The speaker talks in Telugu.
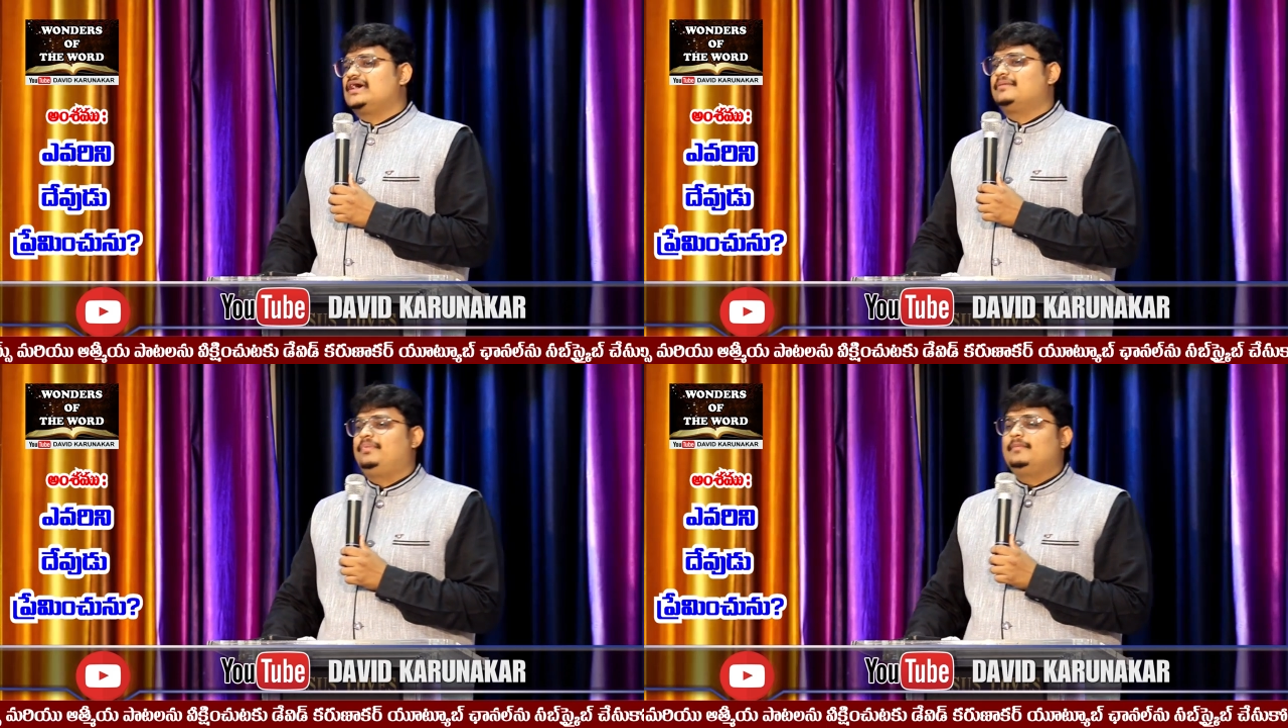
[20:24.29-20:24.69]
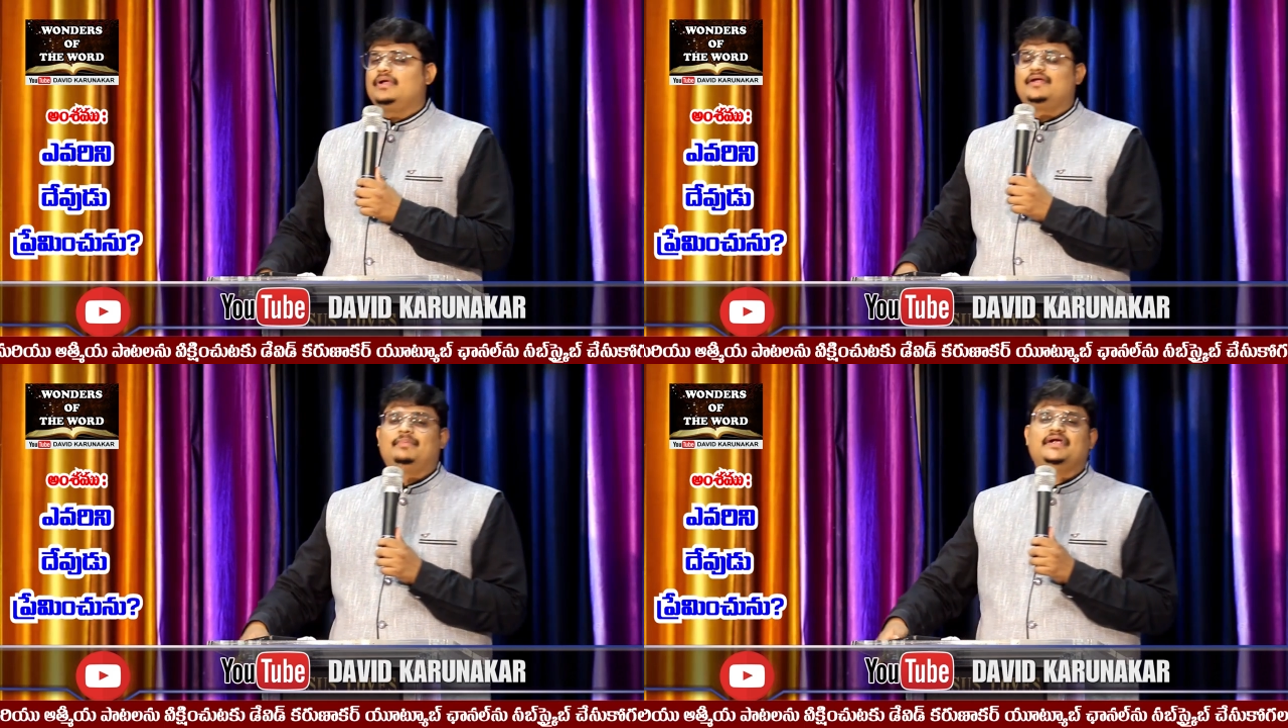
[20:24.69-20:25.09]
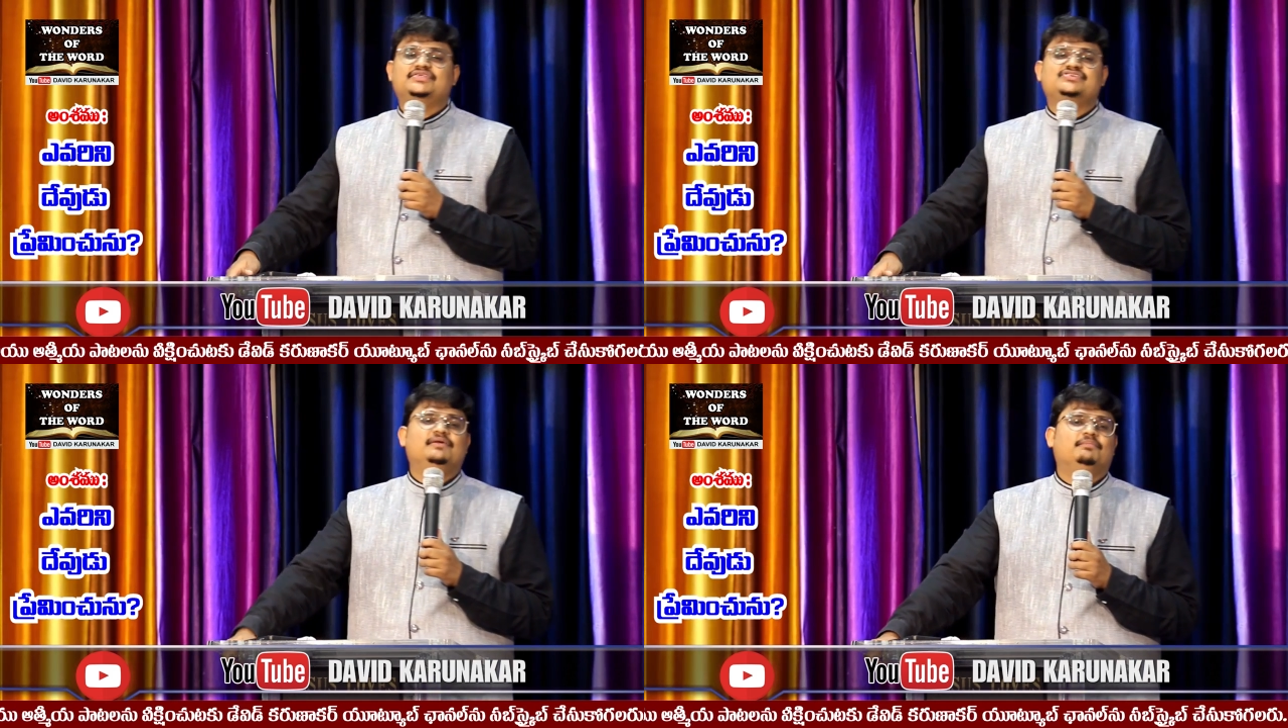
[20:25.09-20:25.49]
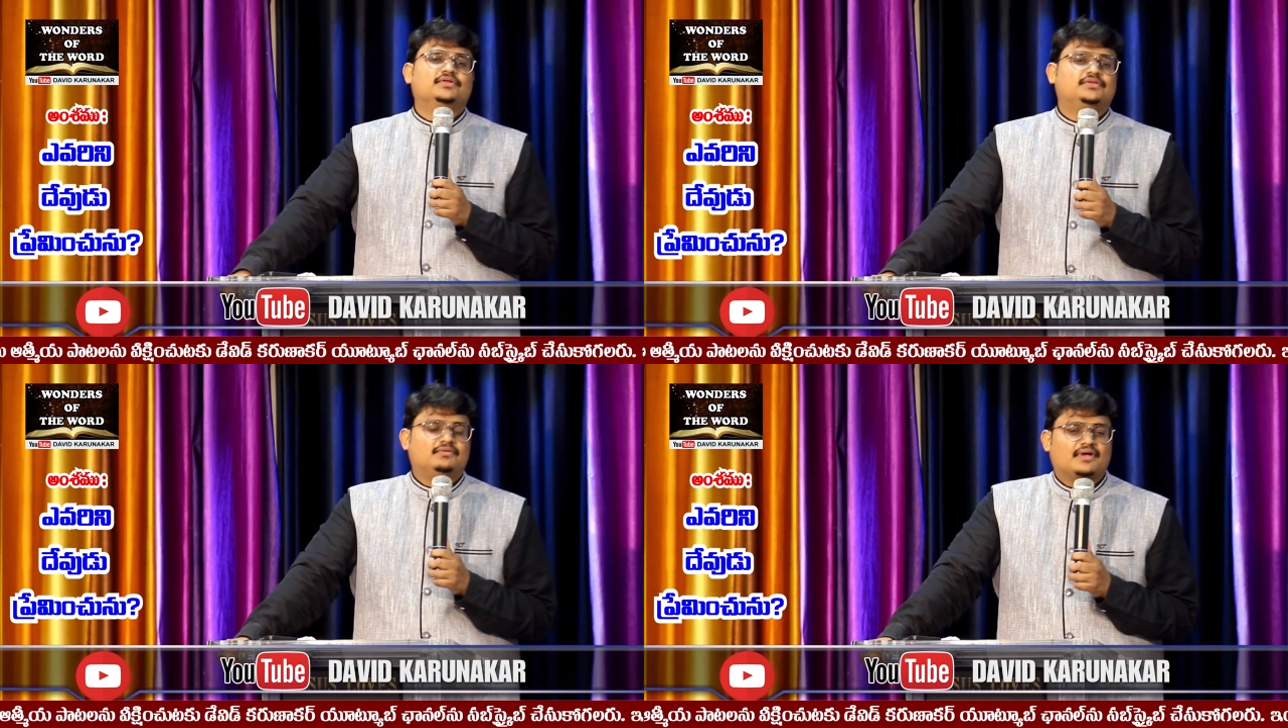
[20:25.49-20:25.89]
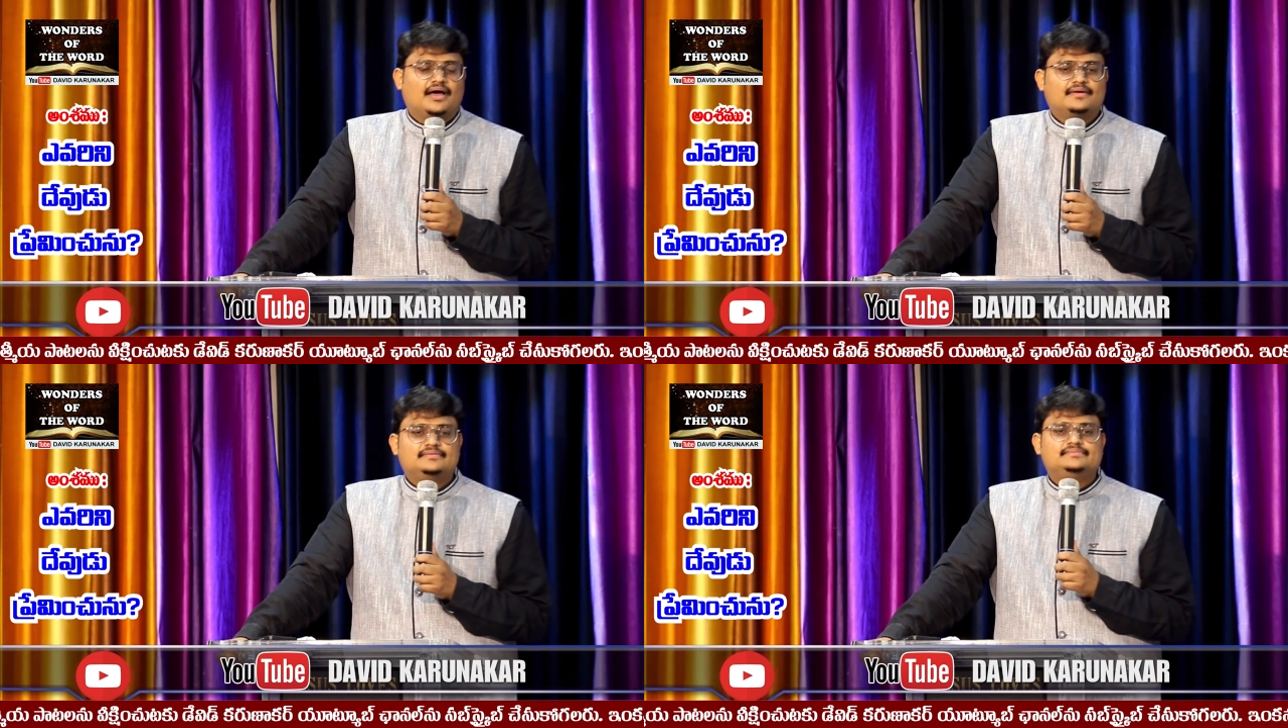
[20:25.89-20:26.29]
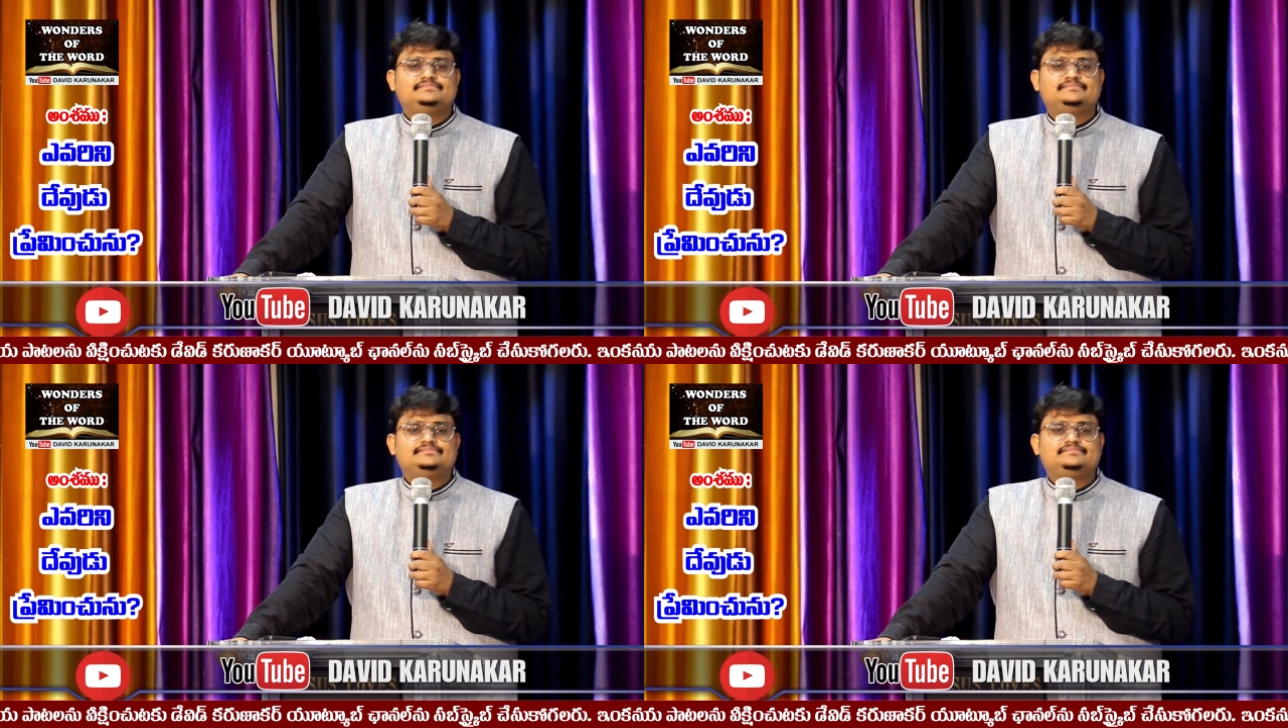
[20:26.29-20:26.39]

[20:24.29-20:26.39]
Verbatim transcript: సర్పములను బట్టి చనిపోతూ ఉన్నారు